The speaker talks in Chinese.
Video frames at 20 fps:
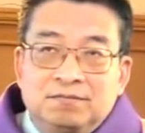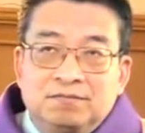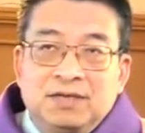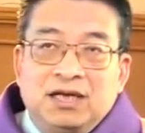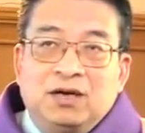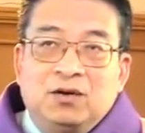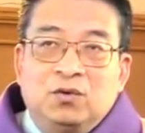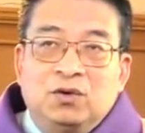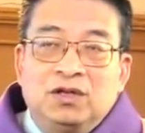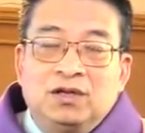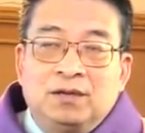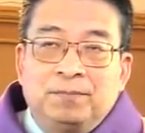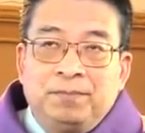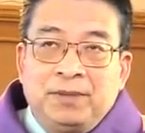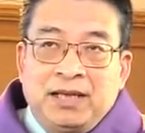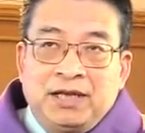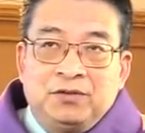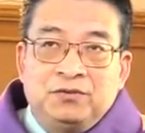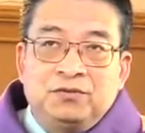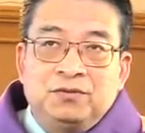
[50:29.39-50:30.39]
美国的
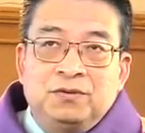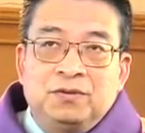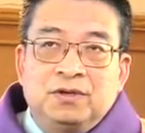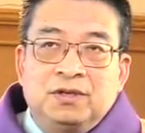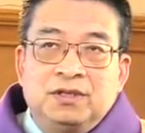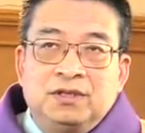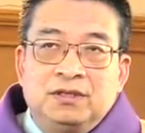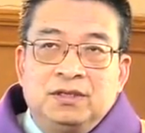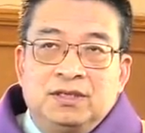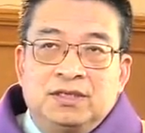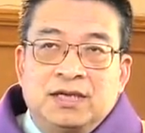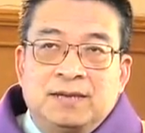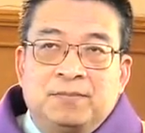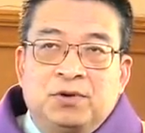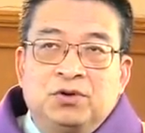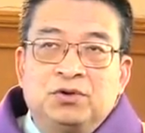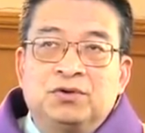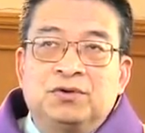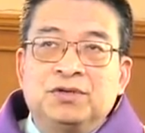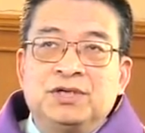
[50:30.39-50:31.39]
变局，你在
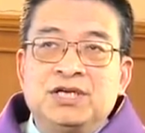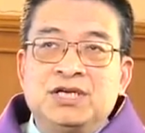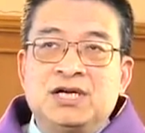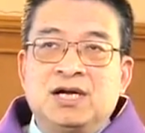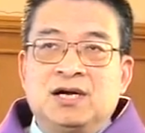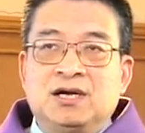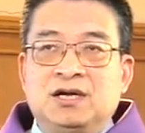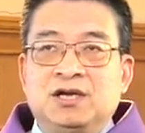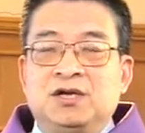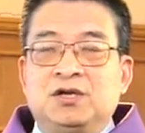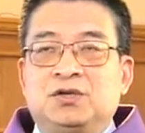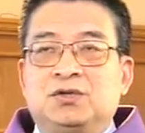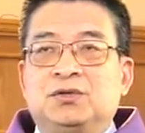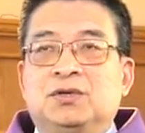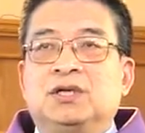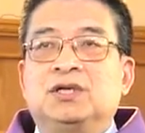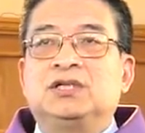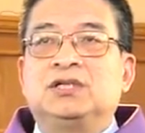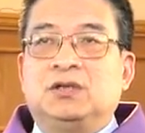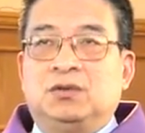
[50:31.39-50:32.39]
某种意义上可以
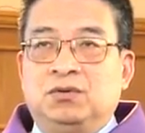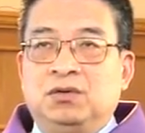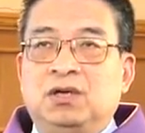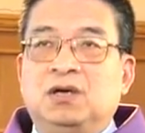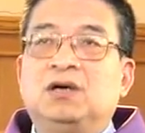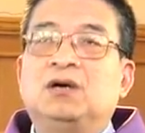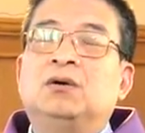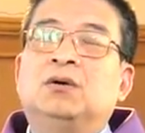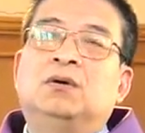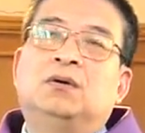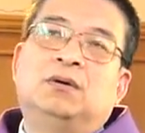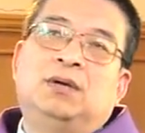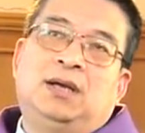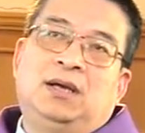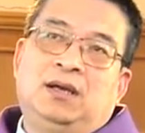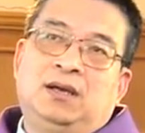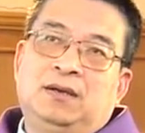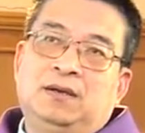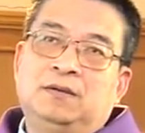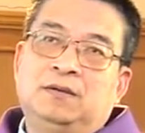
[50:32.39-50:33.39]
说神会后悔。